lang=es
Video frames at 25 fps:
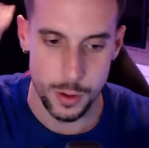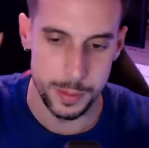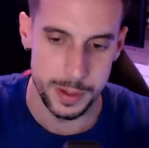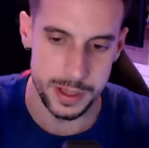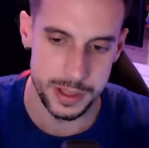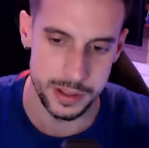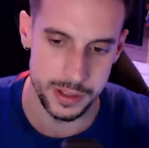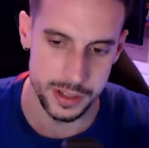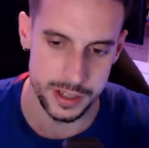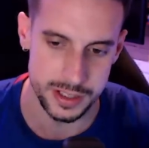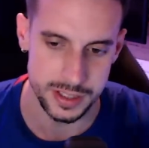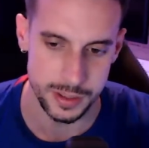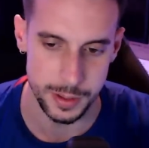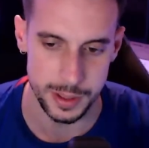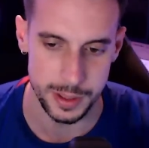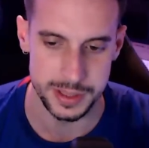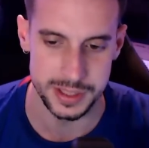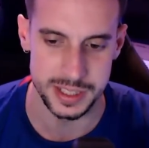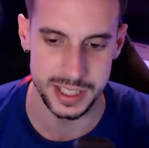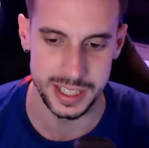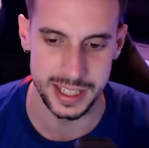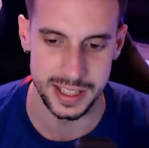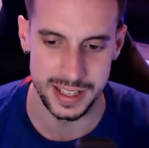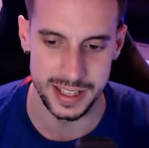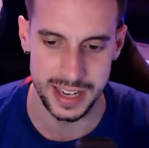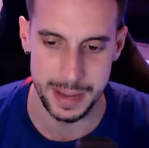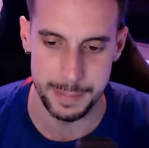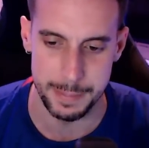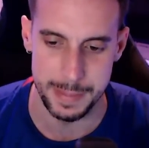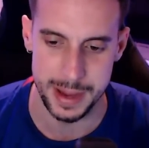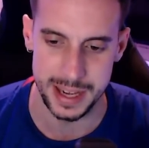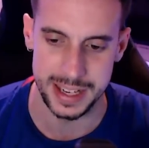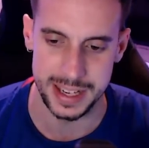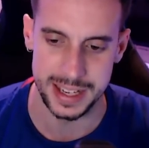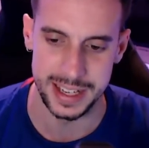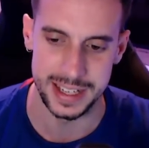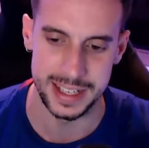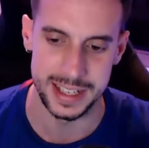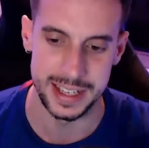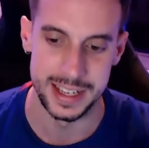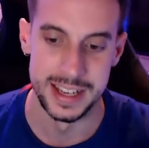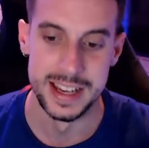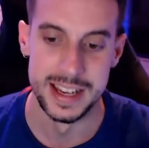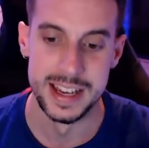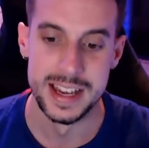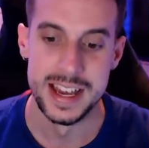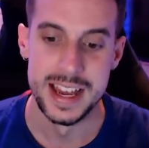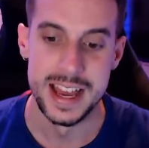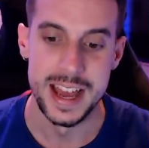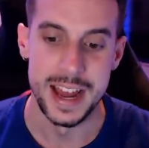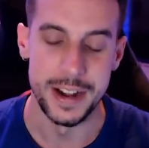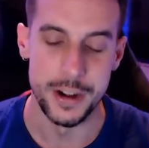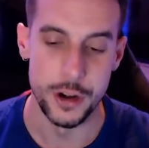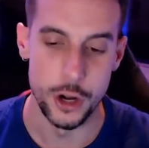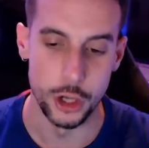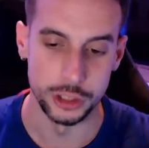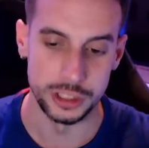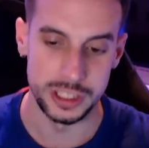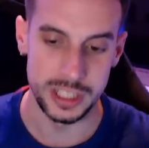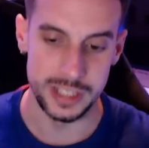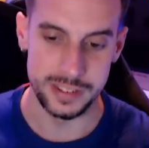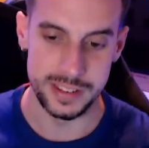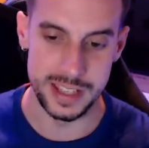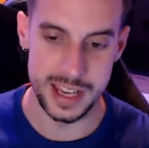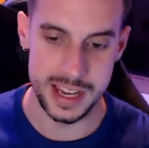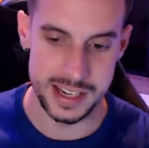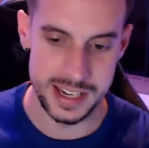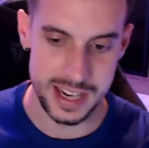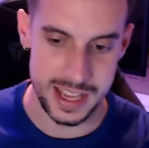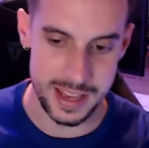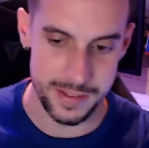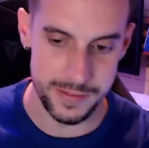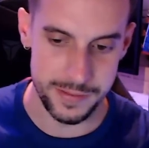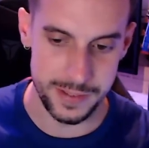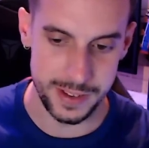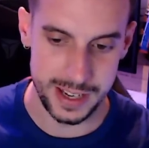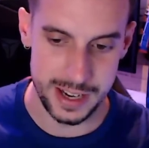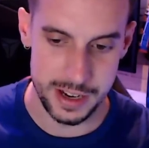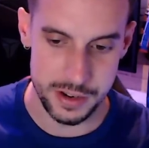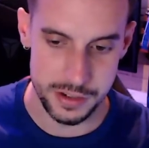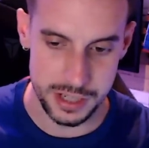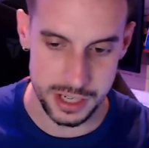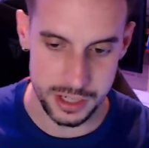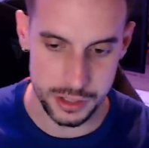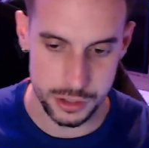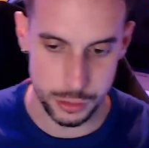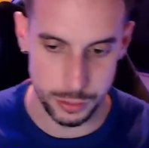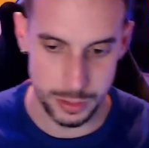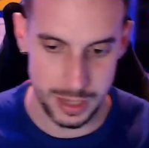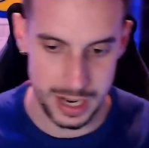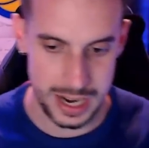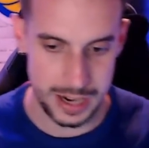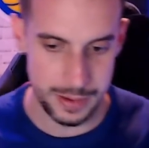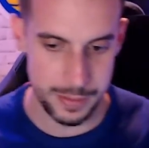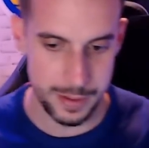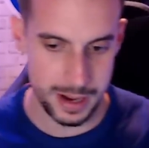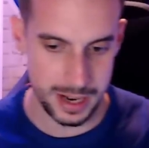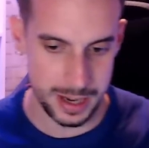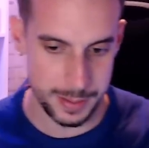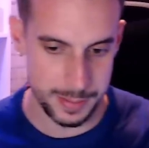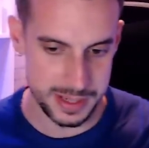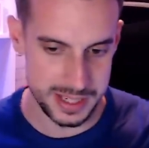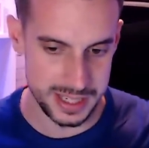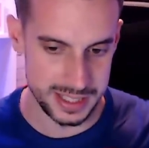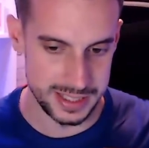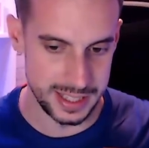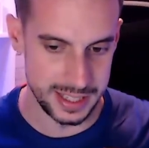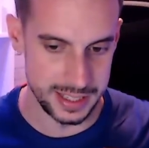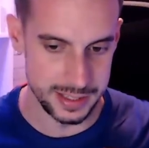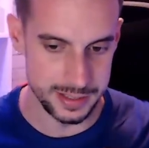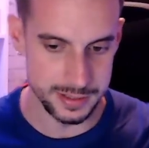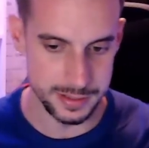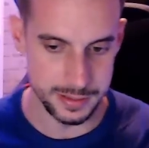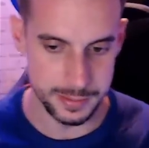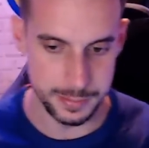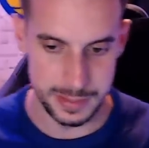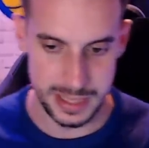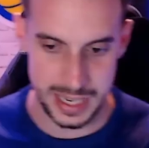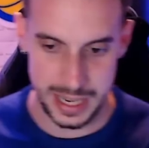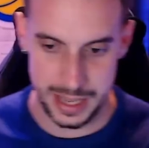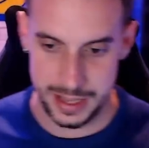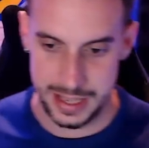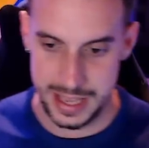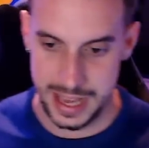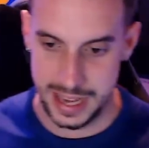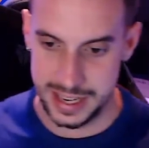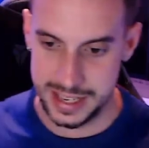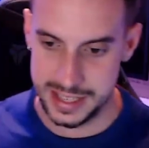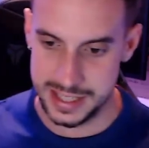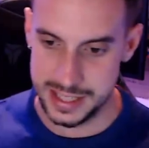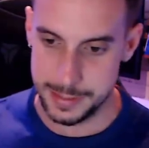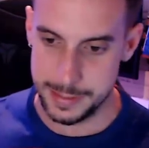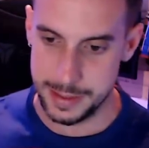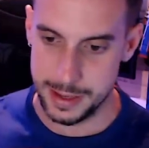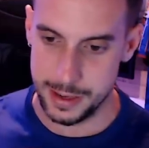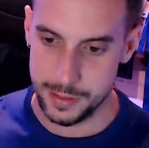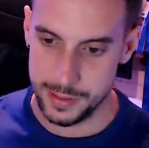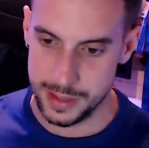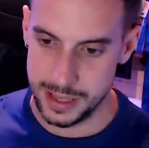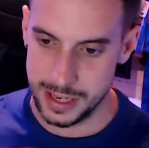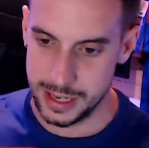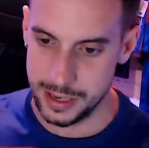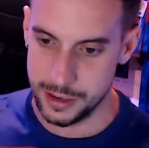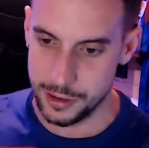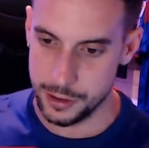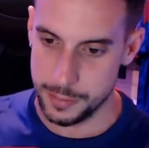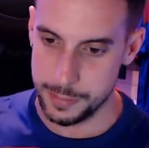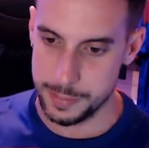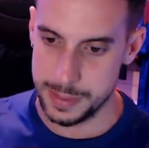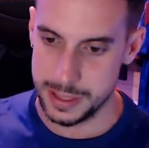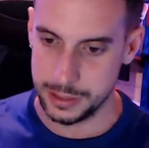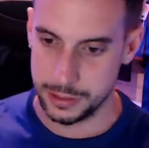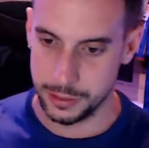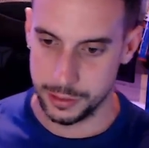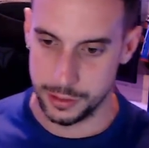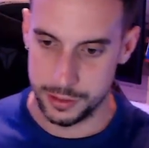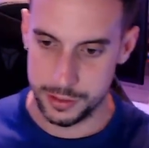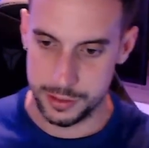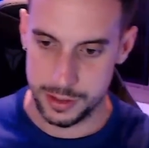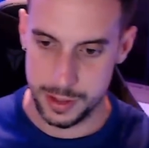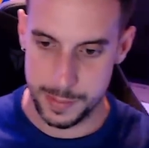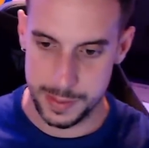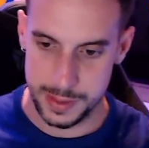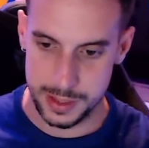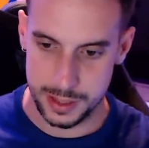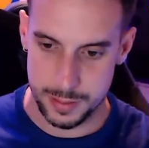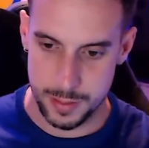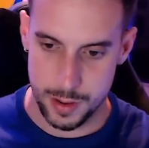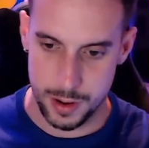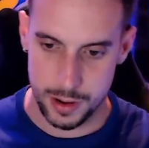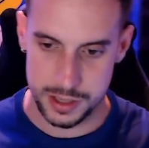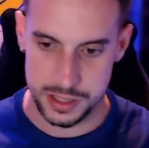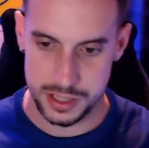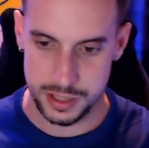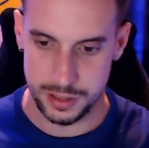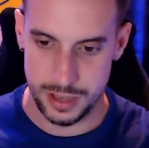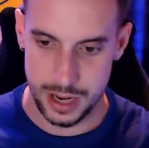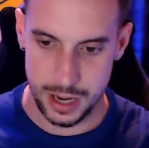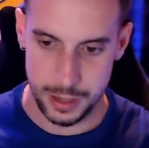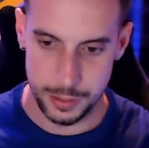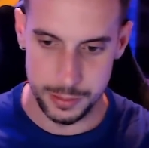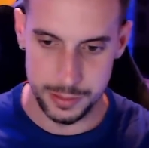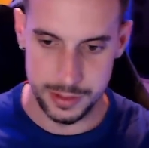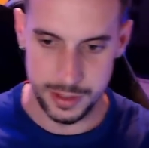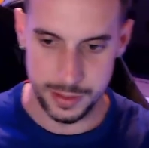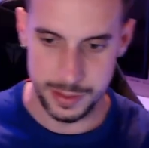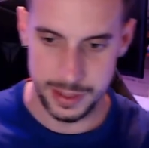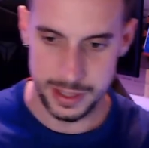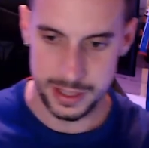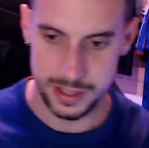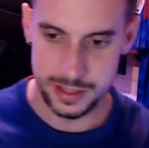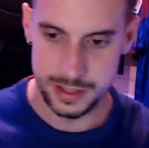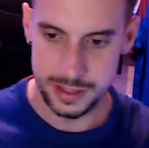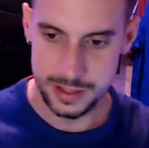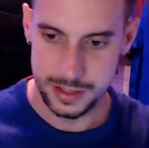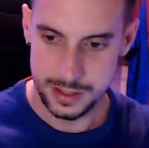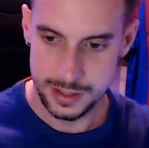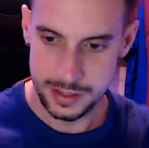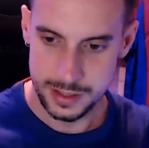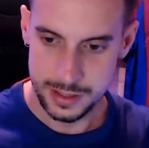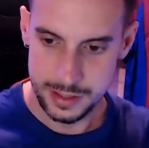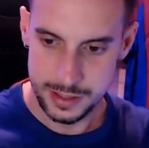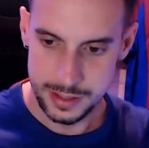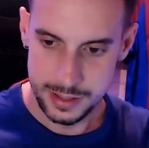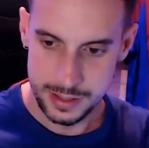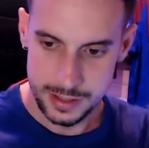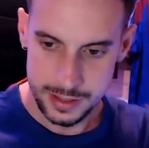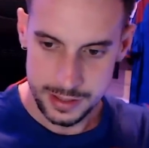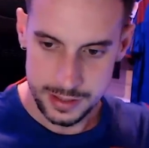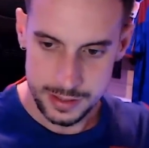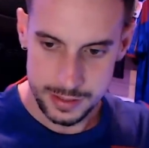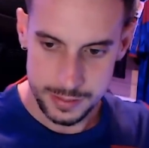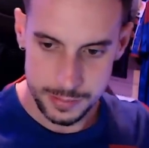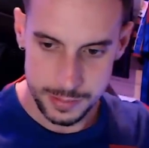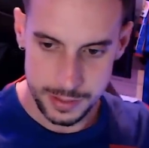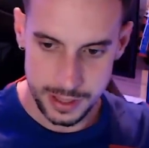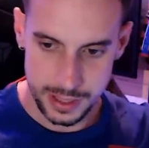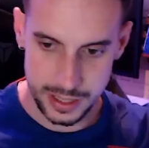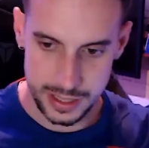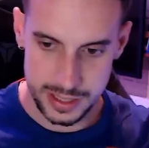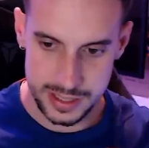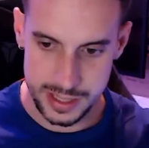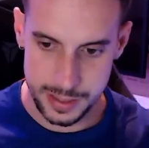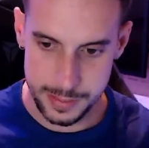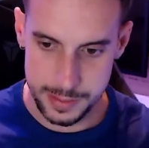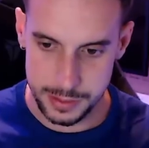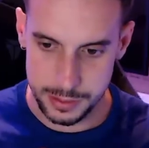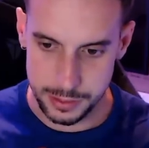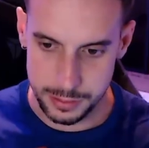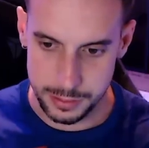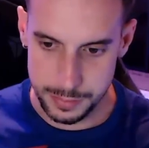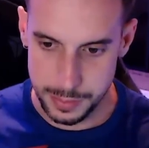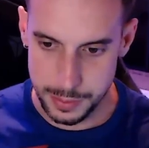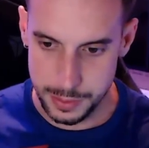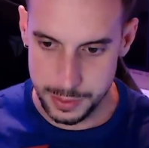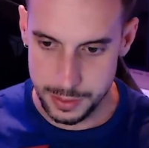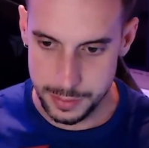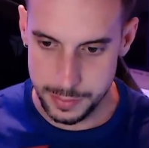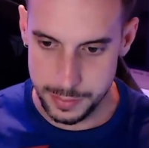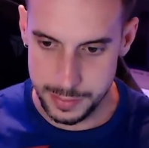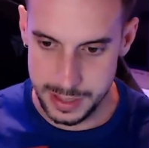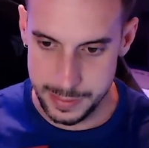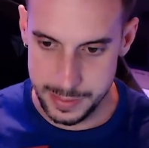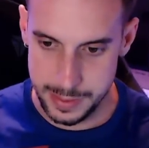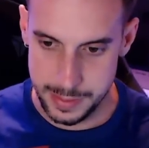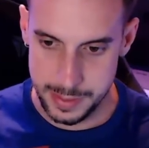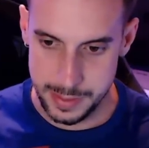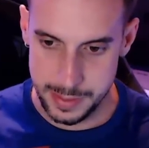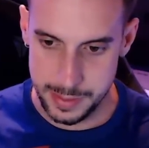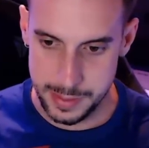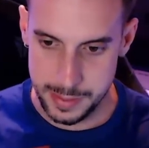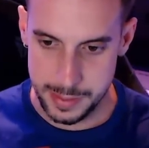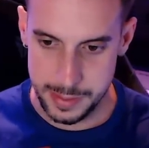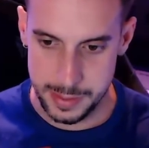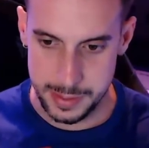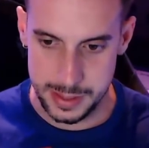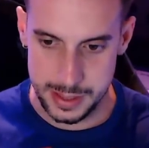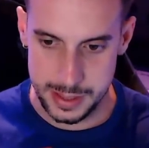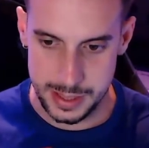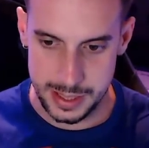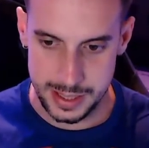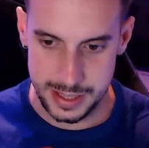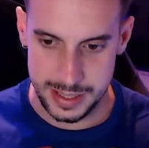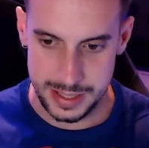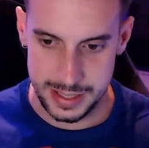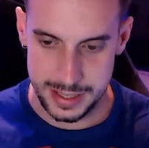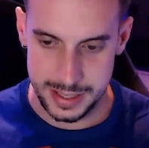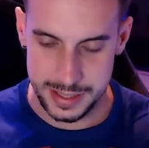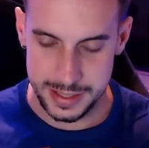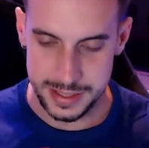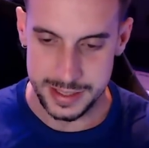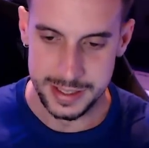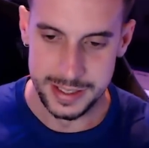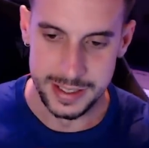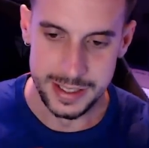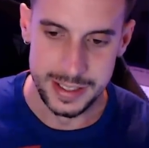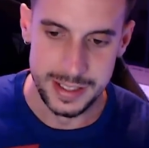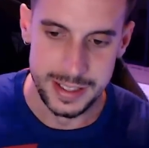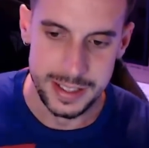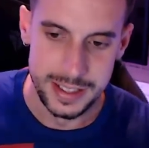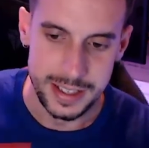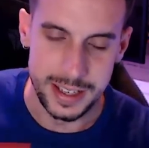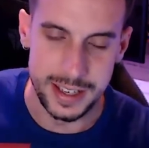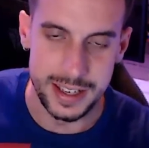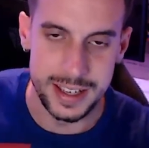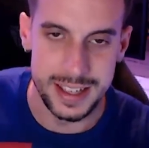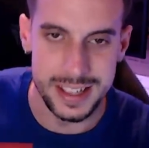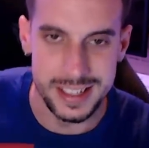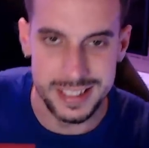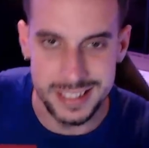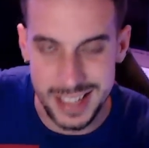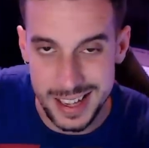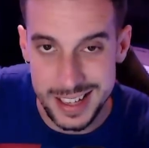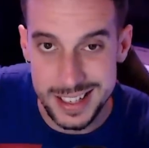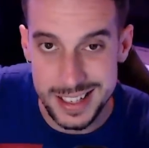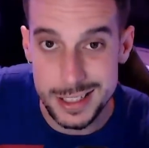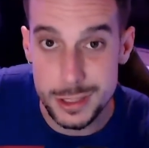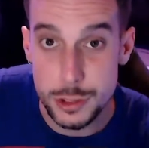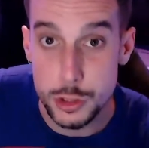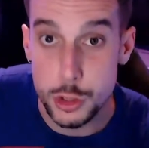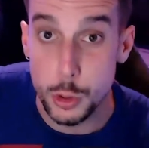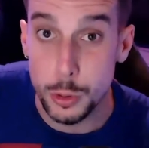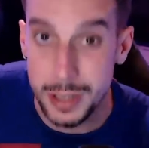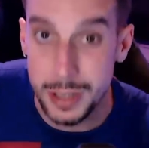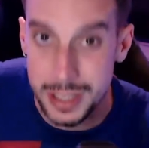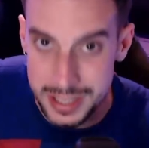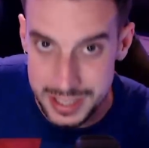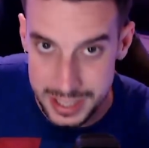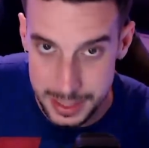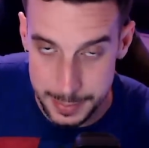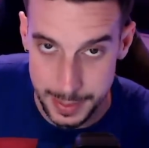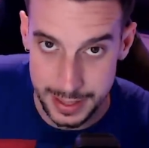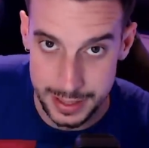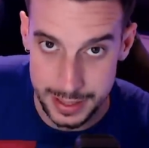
vídeo, en esta nueva entrega de las Más que Noticias, ¿eh? Fijaos si es chula la nueva camiseta, ¿eh? Mira, y aquí se ve lo del rombito, ¿no? Depende cómo va así con la luz, a ver. Bueno, aquí se ha visto un poco. Mira, mira, mira, eh, está chulísima,